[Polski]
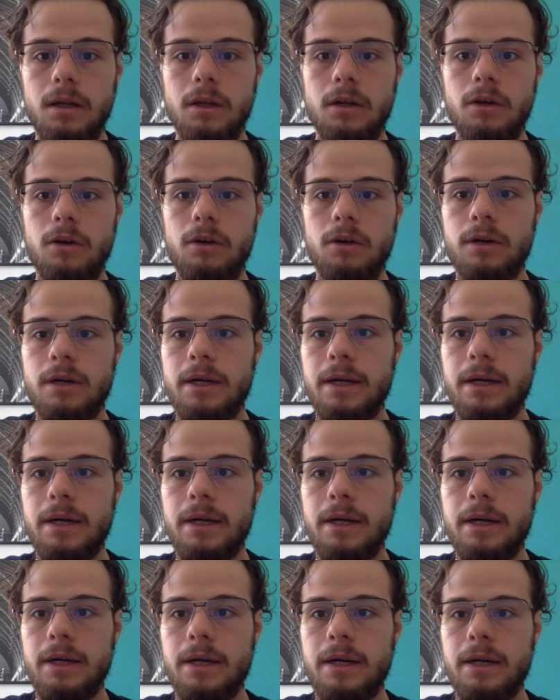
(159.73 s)
OK.
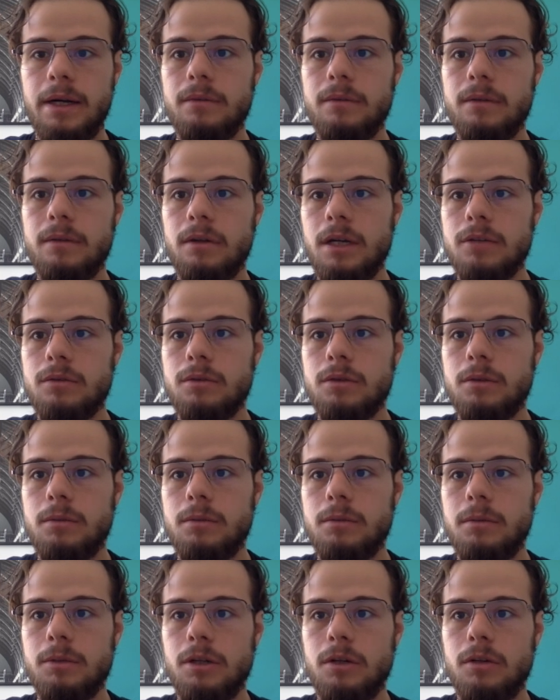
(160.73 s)
Od razu sobie
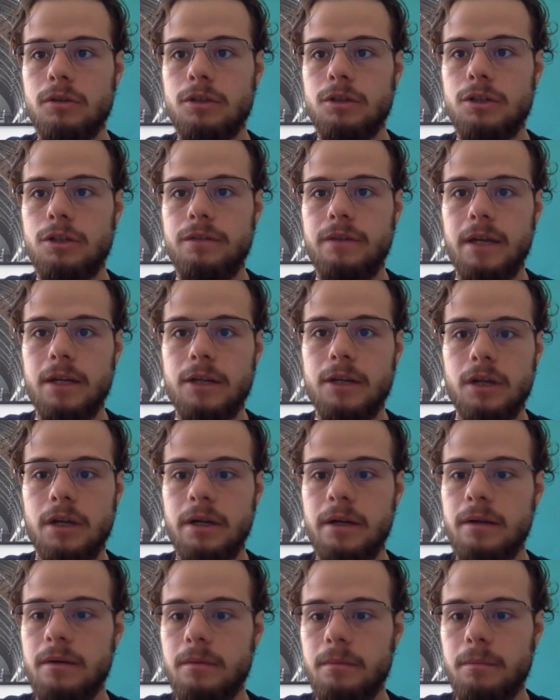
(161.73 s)
może odświeżę,
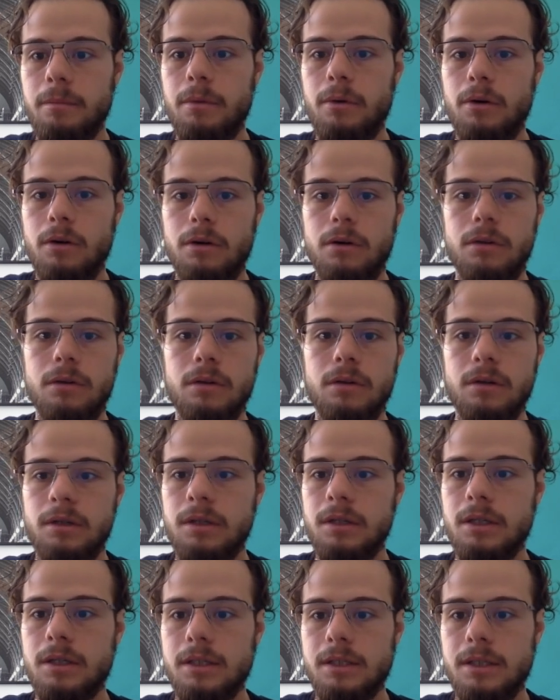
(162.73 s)
bo
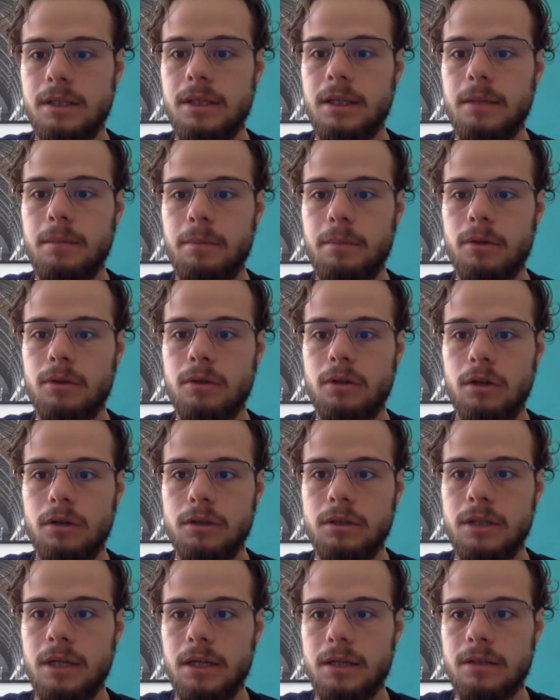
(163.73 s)
y, ten
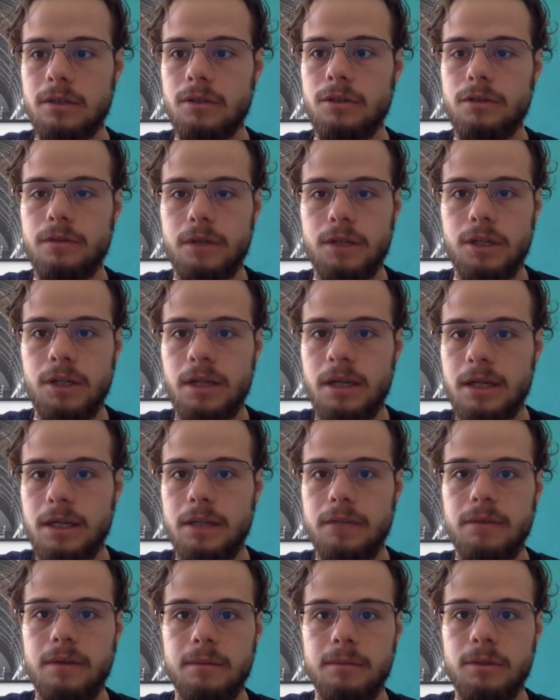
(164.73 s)
podgląd, jak coś właśnie
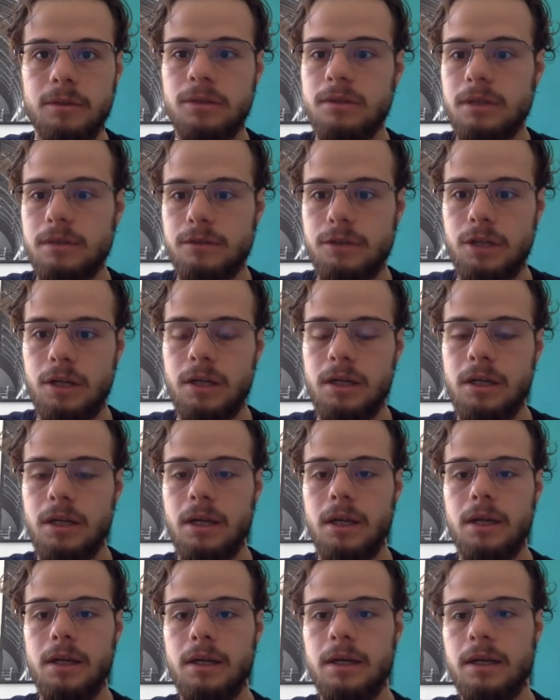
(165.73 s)
nagrywam, to zawsze
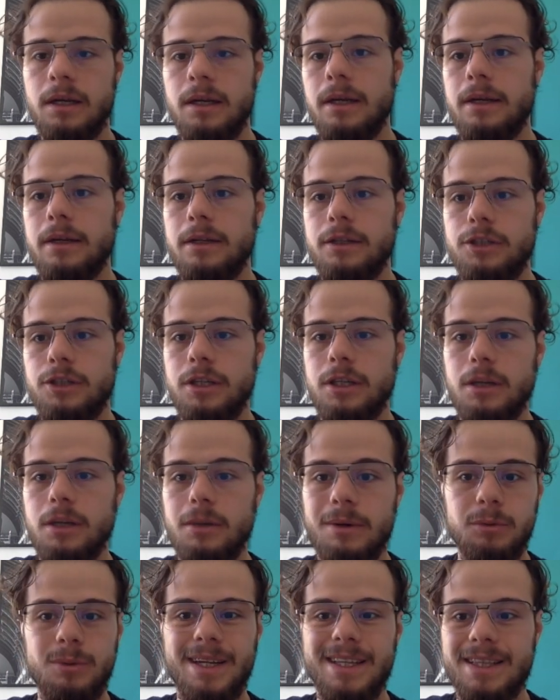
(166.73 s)
e, się nie
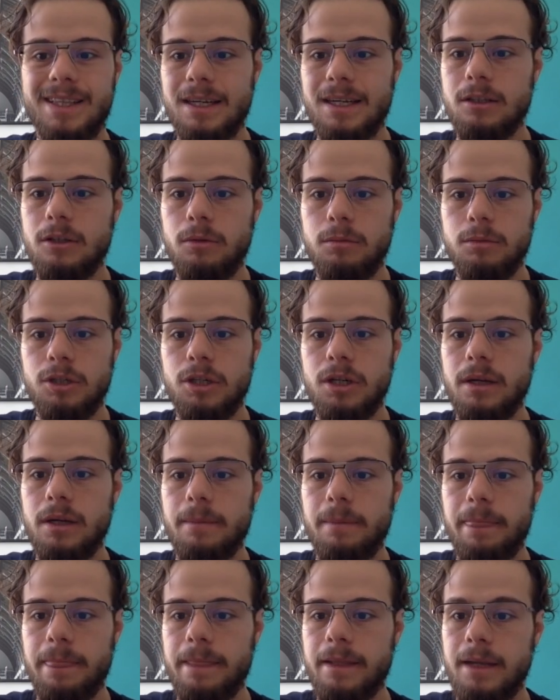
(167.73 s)
ładuje tak dobrze,
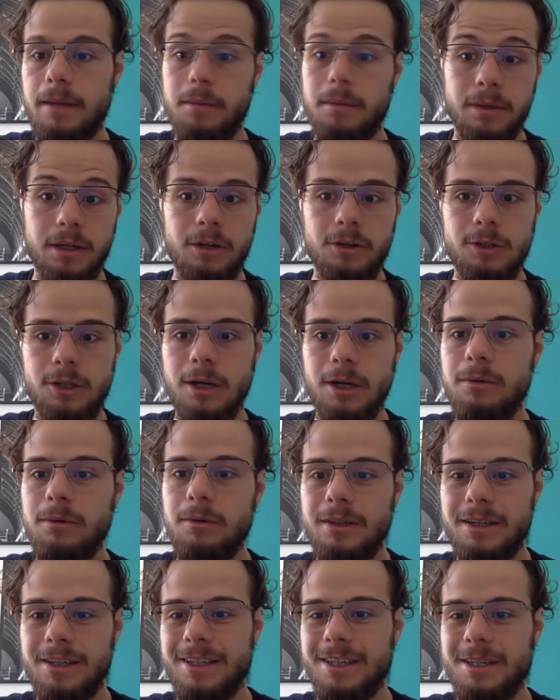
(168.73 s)
jakbym tego chciał.
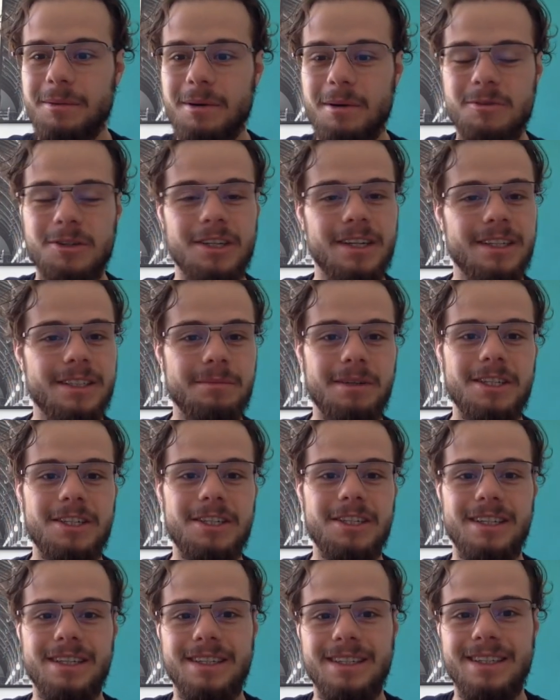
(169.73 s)
E, chyba muszę zmienić
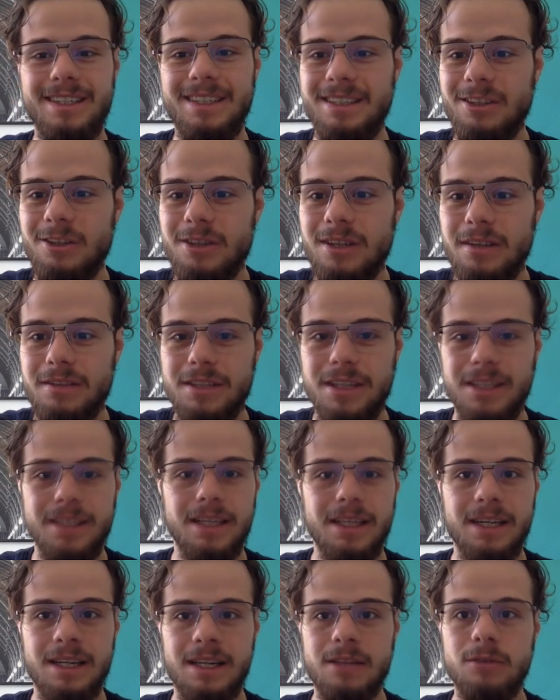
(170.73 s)
e, dostawcę
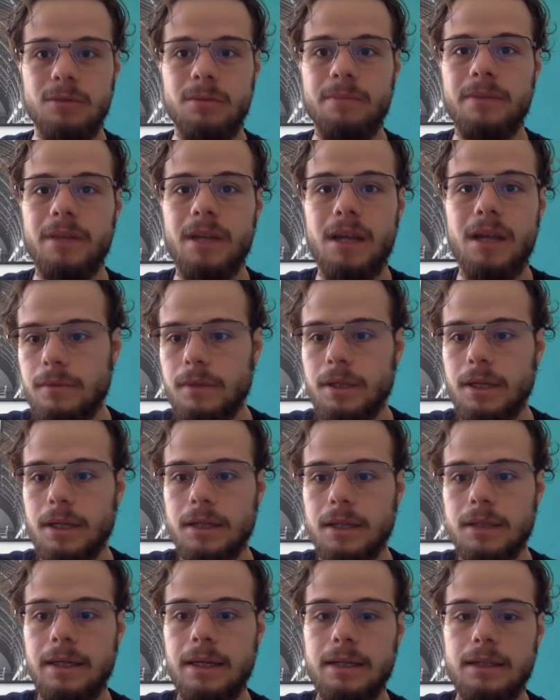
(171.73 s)
internetu
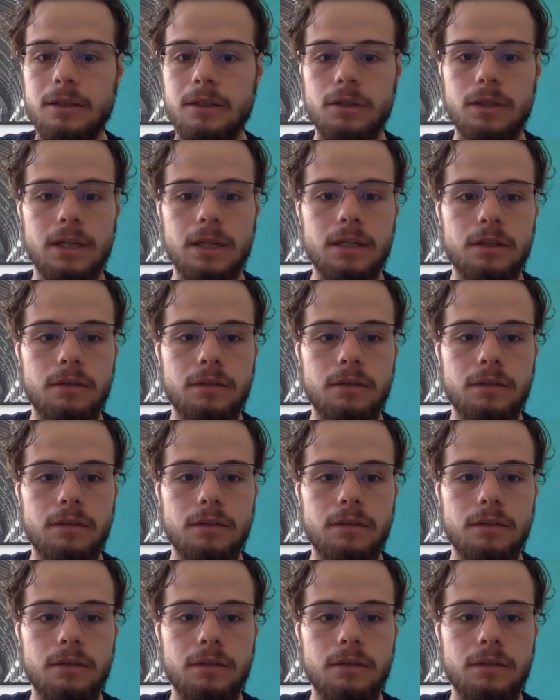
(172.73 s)
tak to, tak to